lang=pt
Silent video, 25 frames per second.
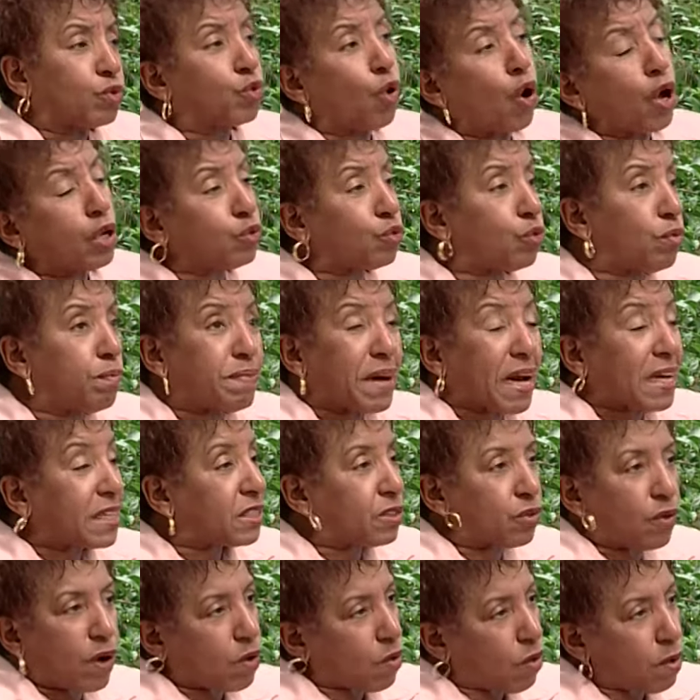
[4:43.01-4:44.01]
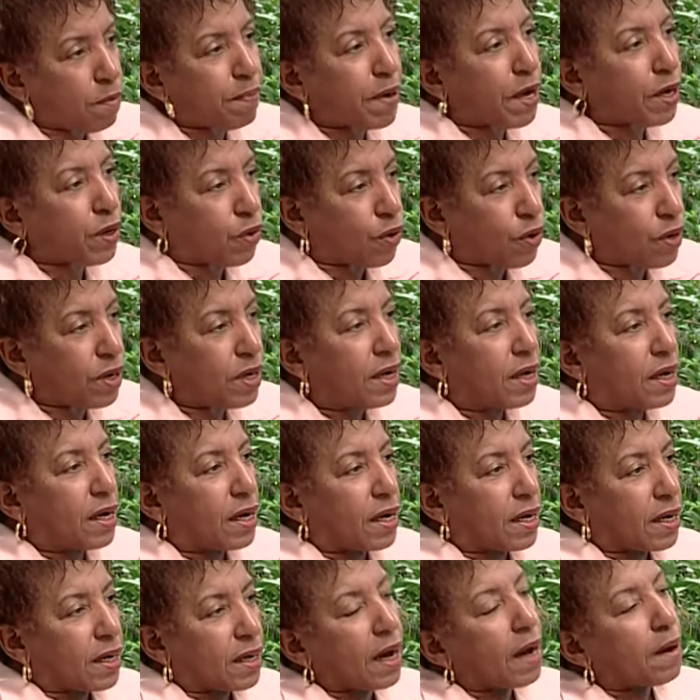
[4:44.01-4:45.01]
todo o Brasil acompanhou
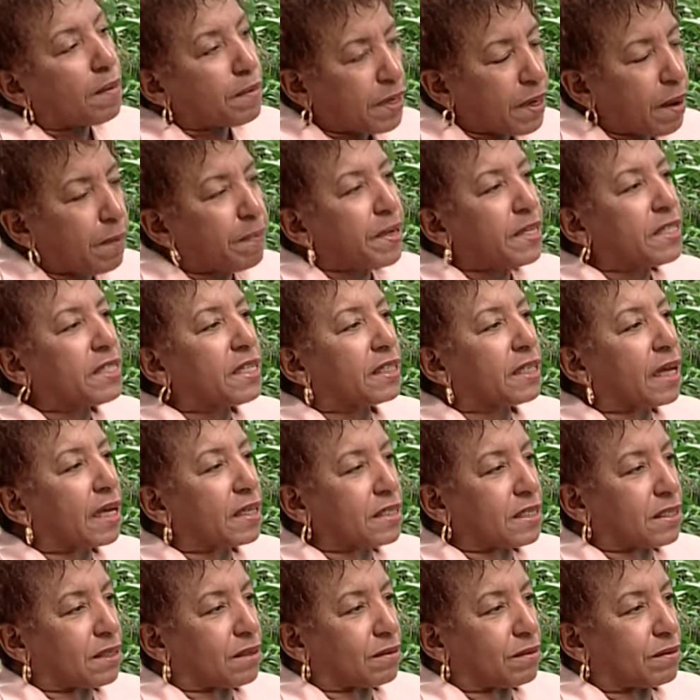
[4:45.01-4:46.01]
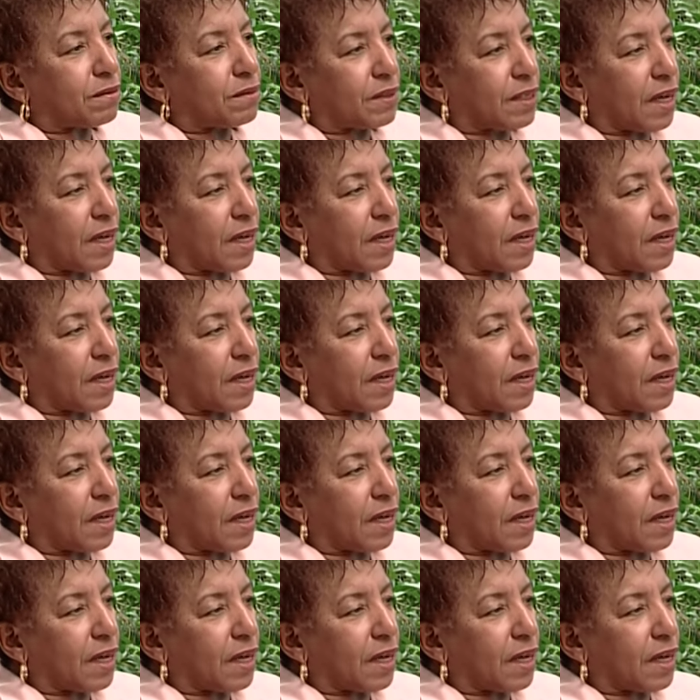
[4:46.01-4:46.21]
a minha apresentação.